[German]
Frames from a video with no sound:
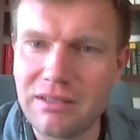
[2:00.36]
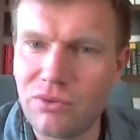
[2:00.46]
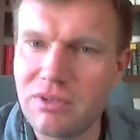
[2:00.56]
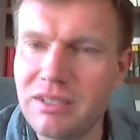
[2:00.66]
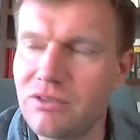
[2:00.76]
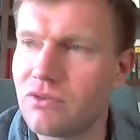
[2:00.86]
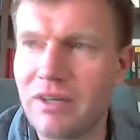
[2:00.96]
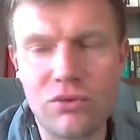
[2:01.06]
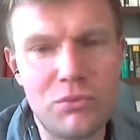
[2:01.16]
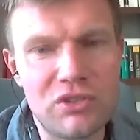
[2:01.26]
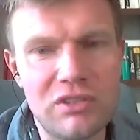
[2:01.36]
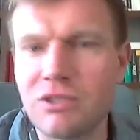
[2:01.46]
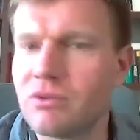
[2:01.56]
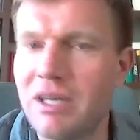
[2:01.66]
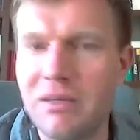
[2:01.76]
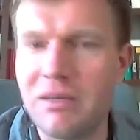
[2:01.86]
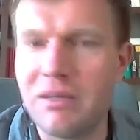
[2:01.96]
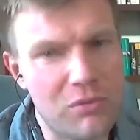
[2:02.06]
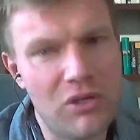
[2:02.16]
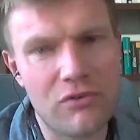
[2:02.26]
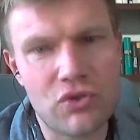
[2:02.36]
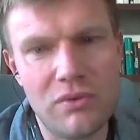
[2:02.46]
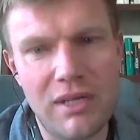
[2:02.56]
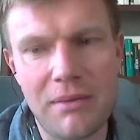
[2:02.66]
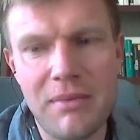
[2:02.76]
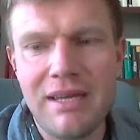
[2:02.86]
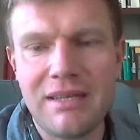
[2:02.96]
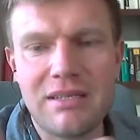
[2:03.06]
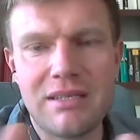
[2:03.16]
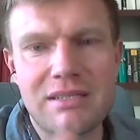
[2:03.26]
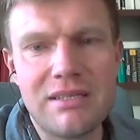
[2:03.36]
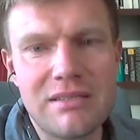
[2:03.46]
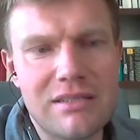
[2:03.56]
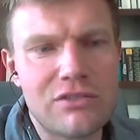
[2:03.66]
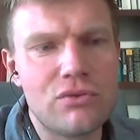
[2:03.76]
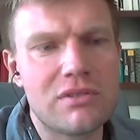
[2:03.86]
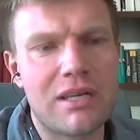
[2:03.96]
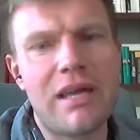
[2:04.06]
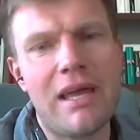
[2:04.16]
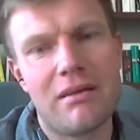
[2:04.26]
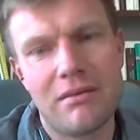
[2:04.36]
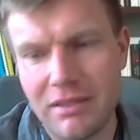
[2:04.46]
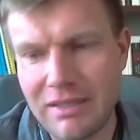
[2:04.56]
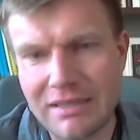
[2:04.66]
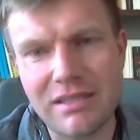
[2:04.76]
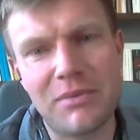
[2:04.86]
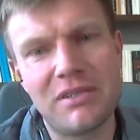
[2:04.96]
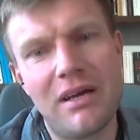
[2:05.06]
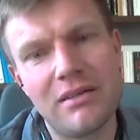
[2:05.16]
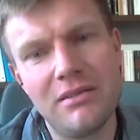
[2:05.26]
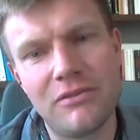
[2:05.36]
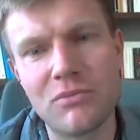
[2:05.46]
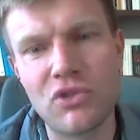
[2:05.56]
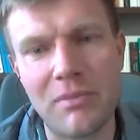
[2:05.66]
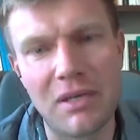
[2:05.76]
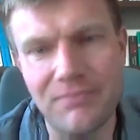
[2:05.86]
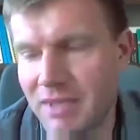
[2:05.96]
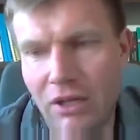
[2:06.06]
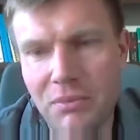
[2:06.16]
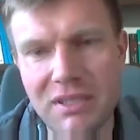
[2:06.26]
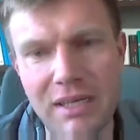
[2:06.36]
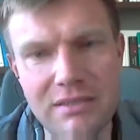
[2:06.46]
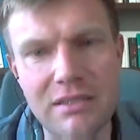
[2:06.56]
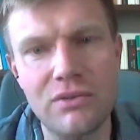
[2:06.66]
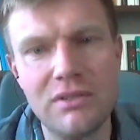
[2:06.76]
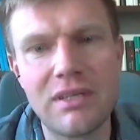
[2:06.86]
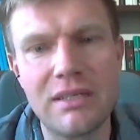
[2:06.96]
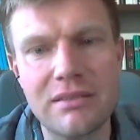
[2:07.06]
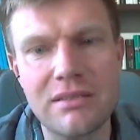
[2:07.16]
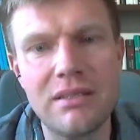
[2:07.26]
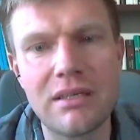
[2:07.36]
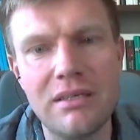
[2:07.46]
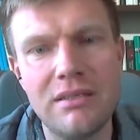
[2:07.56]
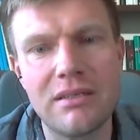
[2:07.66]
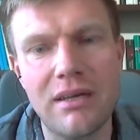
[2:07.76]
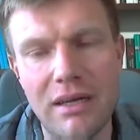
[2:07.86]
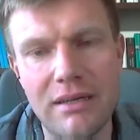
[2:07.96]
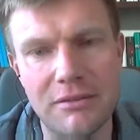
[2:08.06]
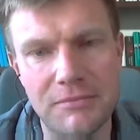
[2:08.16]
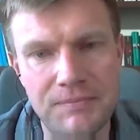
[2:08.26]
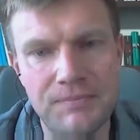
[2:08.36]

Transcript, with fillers: die ohnehin total unmotiviert und keinen Bock mehr auf Schule haben, sich jetzt hinsetzen und sagen, hey, jetzt aber Nachhilfe im Sommer. Glaube ich keine Sekunde dran, dass ich die richtigen erreiche.